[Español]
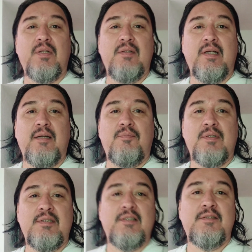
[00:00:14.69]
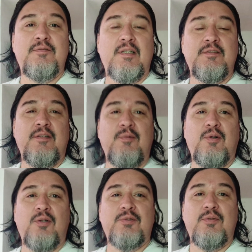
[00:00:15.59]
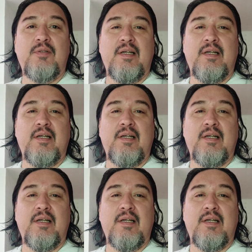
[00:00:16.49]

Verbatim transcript: donde pues es, fabuloso ¿no?